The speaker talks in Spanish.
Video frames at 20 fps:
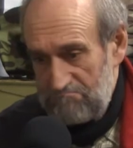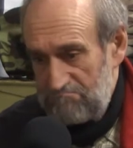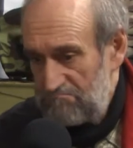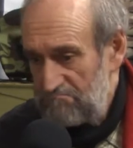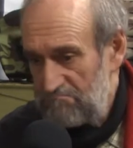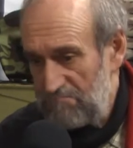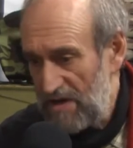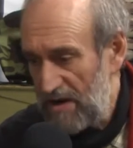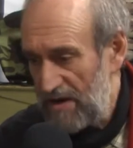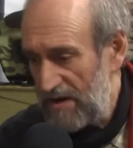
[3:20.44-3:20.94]

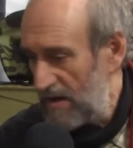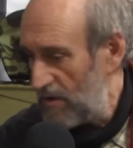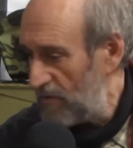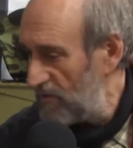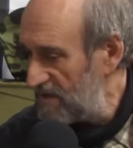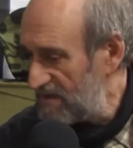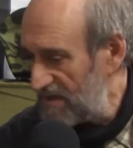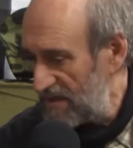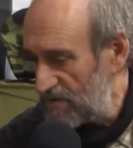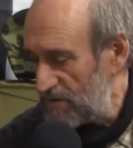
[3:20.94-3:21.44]
Rajoy
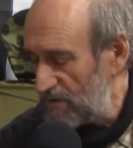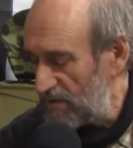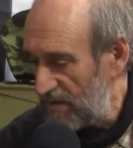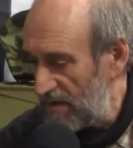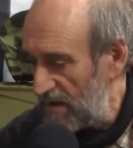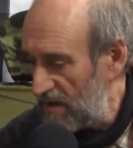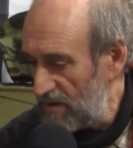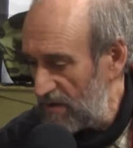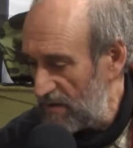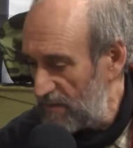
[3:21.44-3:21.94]
está
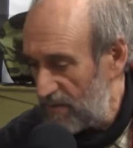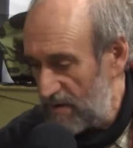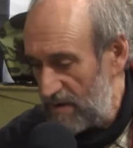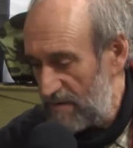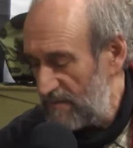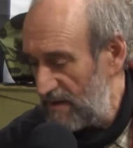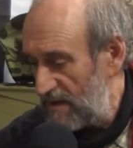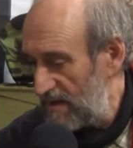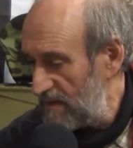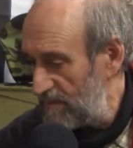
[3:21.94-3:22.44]
solucionando el
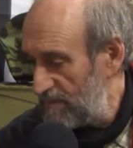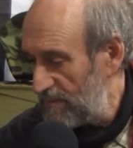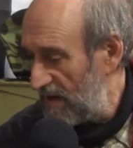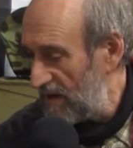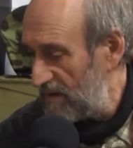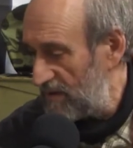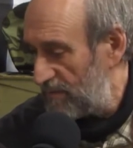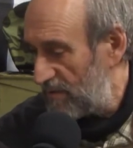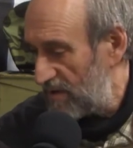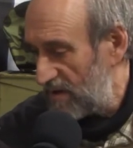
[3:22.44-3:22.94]
problema del
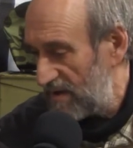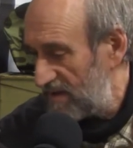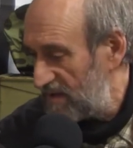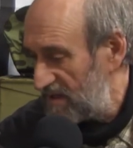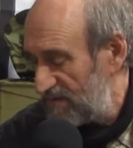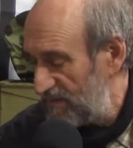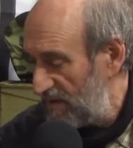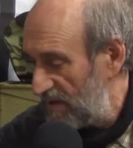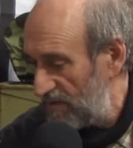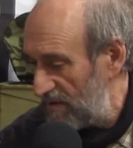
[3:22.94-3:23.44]
paro porque
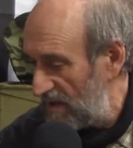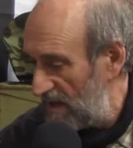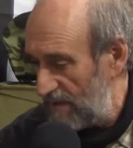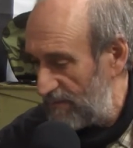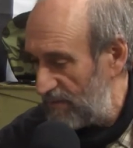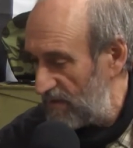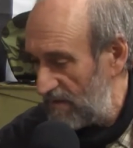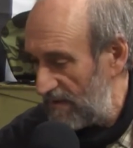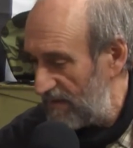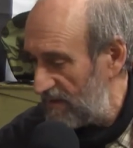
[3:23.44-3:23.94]
disminuye la
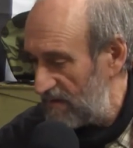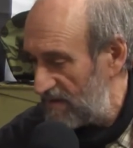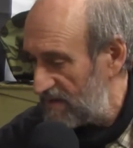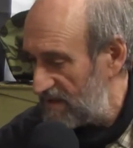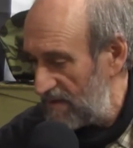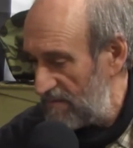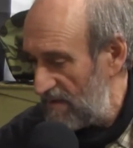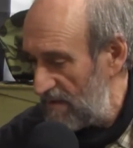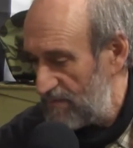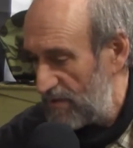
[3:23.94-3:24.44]
población
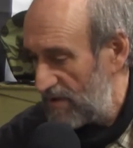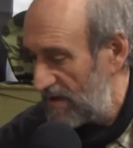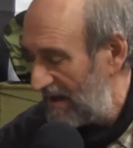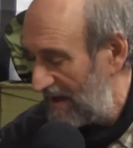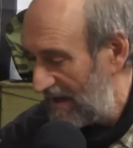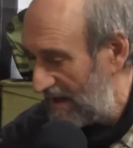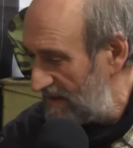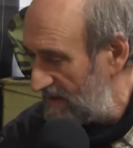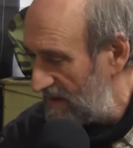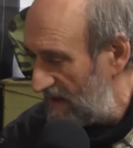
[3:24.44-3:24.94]
activa y porque la
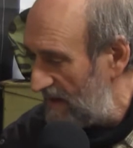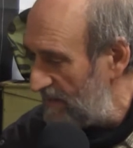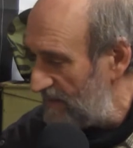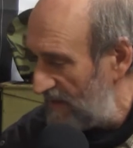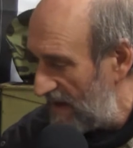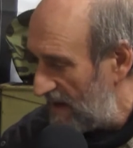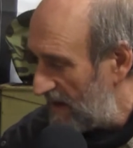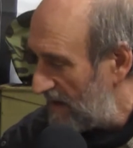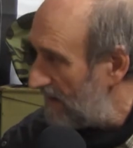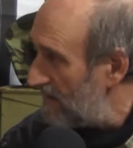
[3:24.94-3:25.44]
gente
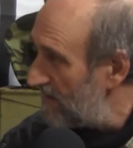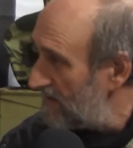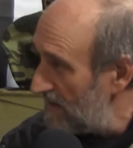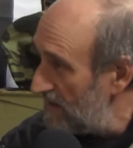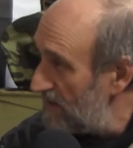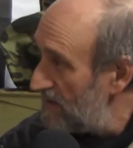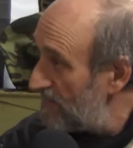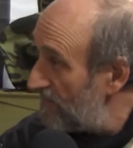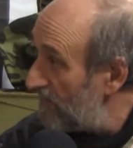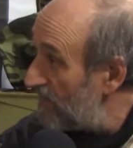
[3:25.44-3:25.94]
emigra
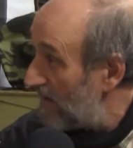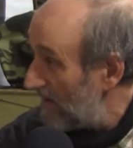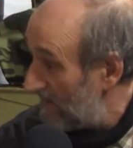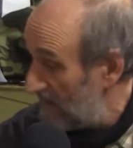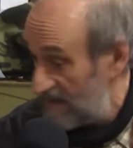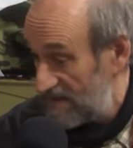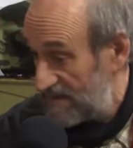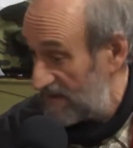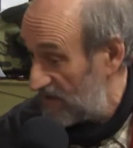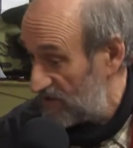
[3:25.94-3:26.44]
fuera
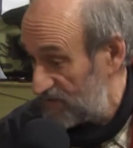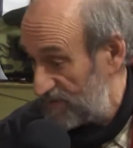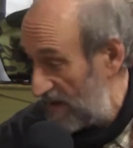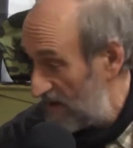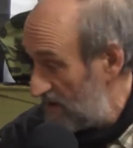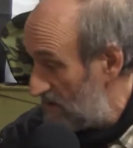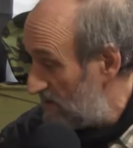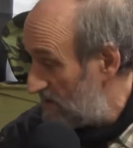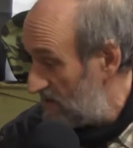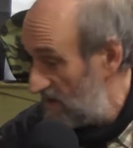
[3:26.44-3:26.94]
del Estado
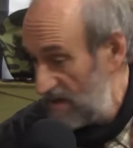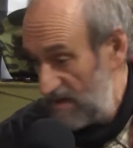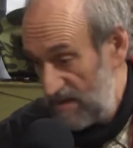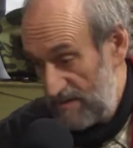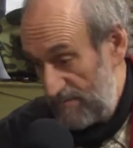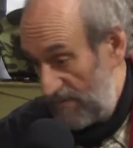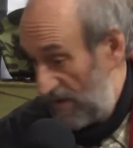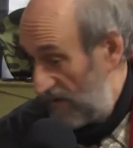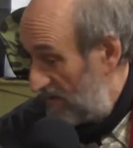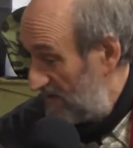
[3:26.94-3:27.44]
español.
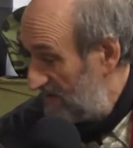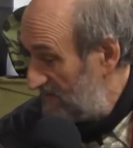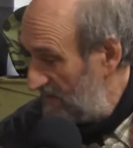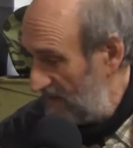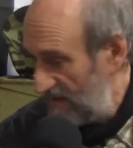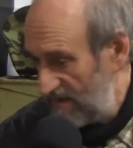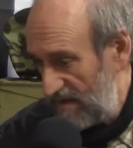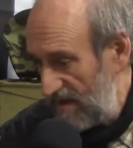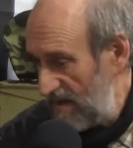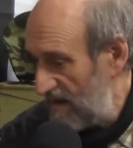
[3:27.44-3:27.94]
Pero es
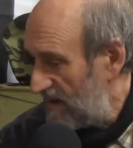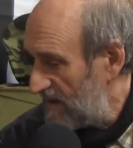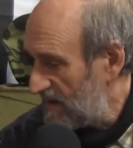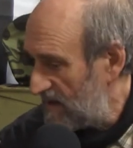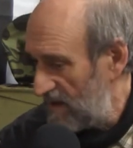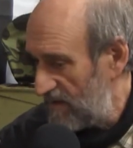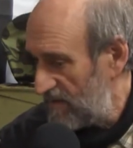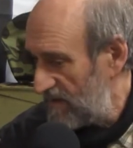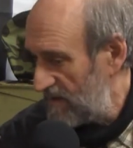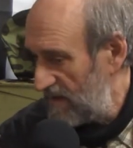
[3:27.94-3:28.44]
mentira,
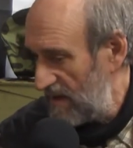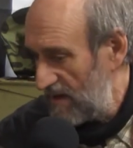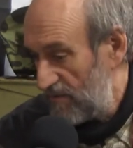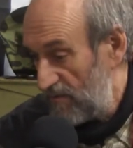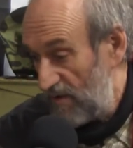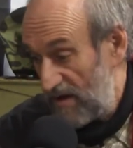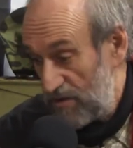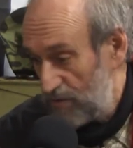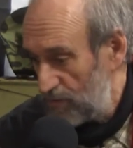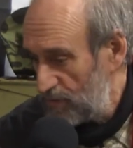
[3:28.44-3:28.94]
quiero decir, no
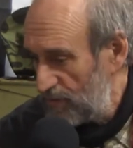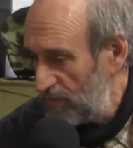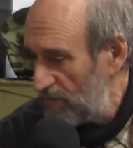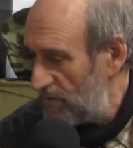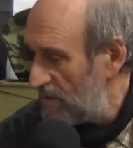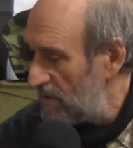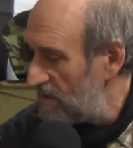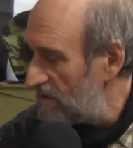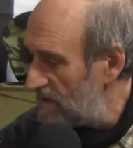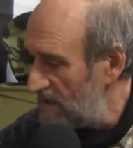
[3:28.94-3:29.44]
hay un duro, la